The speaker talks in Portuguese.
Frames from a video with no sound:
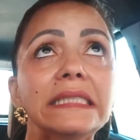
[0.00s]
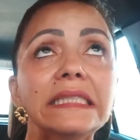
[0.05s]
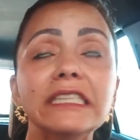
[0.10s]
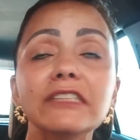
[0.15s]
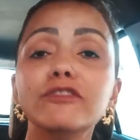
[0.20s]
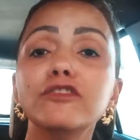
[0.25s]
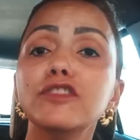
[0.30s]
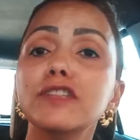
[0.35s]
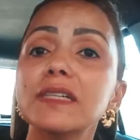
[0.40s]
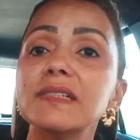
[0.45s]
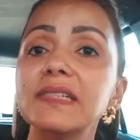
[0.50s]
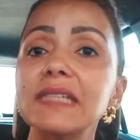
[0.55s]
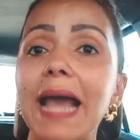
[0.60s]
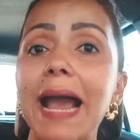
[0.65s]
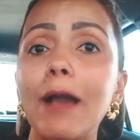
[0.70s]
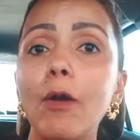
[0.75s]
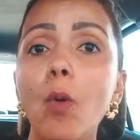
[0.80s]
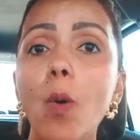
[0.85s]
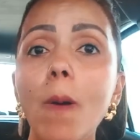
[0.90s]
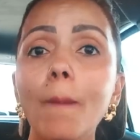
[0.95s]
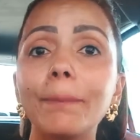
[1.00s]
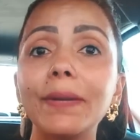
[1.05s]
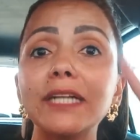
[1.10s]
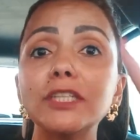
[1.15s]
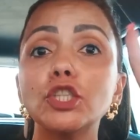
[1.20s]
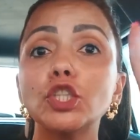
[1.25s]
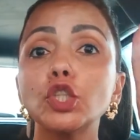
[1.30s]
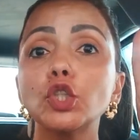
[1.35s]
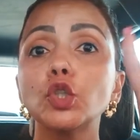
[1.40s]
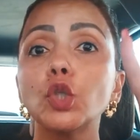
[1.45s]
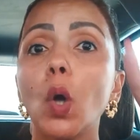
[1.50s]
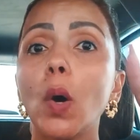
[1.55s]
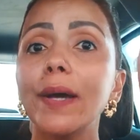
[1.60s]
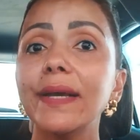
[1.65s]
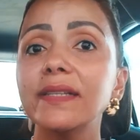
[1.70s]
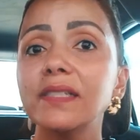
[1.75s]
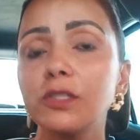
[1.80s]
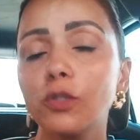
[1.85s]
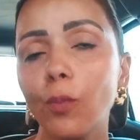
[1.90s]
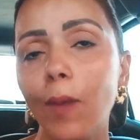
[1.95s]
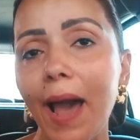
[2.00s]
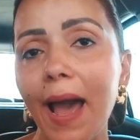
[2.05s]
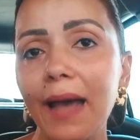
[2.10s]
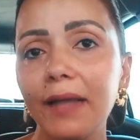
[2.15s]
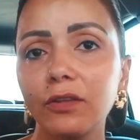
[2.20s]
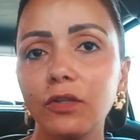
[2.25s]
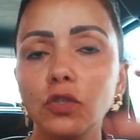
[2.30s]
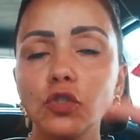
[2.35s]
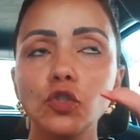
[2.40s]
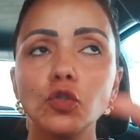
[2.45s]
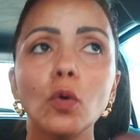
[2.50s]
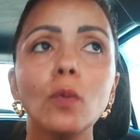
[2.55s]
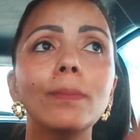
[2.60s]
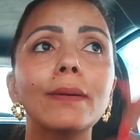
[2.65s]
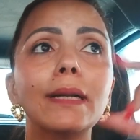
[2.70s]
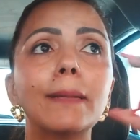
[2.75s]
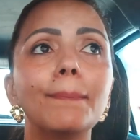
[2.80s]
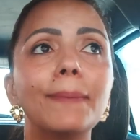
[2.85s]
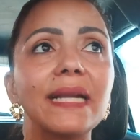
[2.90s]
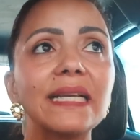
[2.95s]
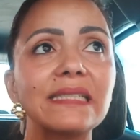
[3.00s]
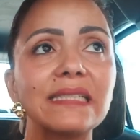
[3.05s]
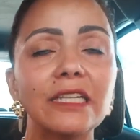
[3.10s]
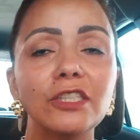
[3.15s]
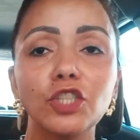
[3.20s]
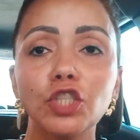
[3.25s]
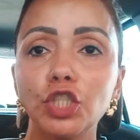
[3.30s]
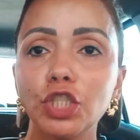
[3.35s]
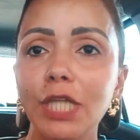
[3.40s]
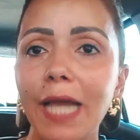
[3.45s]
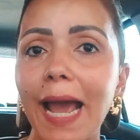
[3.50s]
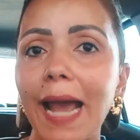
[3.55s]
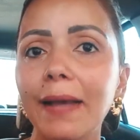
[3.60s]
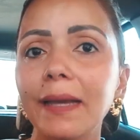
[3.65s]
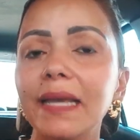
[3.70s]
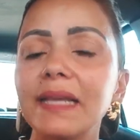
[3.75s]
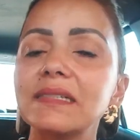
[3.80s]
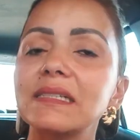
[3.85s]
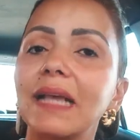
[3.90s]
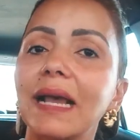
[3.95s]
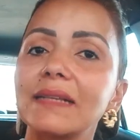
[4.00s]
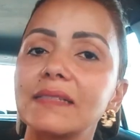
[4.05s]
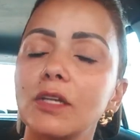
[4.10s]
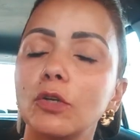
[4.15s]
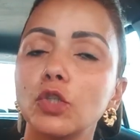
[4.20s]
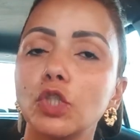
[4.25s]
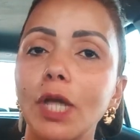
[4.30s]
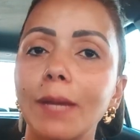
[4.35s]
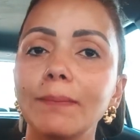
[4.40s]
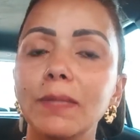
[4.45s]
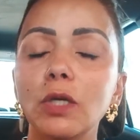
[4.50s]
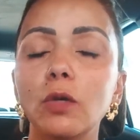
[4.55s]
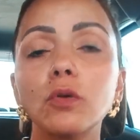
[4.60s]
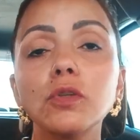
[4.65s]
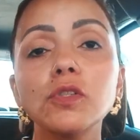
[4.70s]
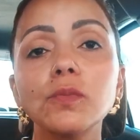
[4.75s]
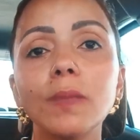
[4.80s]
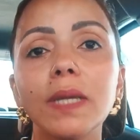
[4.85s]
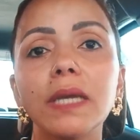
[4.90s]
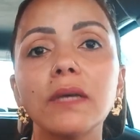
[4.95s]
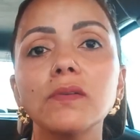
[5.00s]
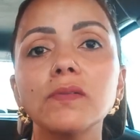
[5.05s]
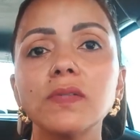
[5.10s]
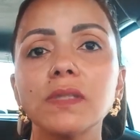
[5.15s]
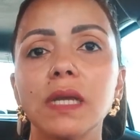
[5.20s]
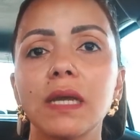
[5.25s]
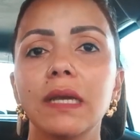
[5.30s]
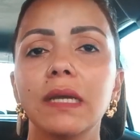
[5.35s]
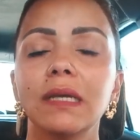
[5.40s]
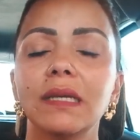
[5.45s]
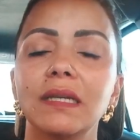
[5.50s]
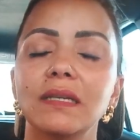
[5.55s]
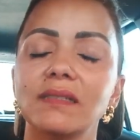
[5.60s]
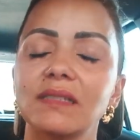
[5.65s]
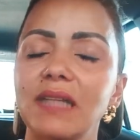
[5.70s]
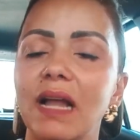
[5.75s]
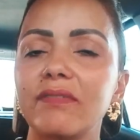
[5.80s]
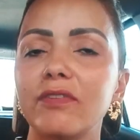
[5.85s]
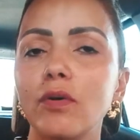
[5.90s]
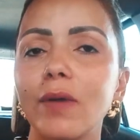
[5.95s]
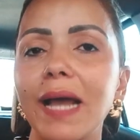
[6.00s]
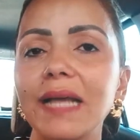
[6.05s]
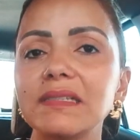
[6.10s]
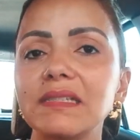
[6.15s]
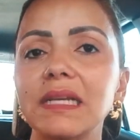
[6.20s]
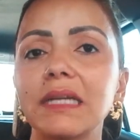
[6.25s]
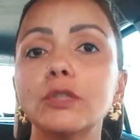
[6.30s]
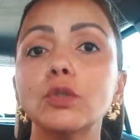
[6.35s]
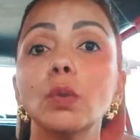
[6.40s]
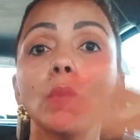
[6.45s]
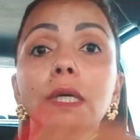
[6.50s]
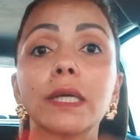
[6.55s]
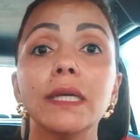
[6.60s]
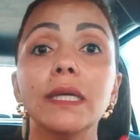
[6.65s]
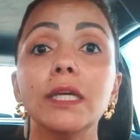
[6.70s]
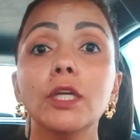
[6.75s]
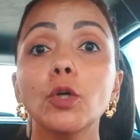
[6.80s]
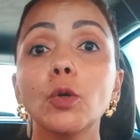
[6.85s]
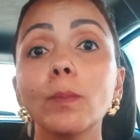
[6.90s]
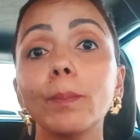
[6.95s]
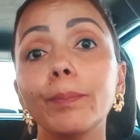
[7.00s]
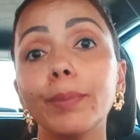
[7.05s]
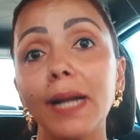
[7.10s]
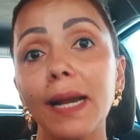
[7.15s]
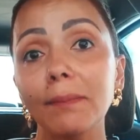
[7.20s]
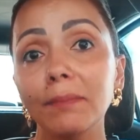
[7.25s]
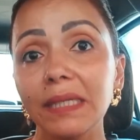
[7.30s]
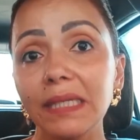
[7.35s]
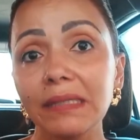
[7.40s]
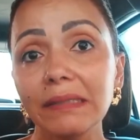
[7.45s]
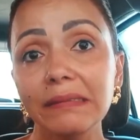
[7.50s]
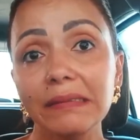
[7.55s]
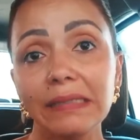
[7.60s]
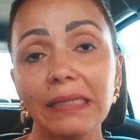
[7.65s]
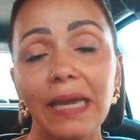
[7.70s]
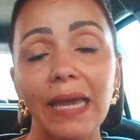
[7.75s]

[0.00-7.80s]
e fiz a compra de dois quadros, um para presentear esse casal de amigos meus que estavam casando e um para mim,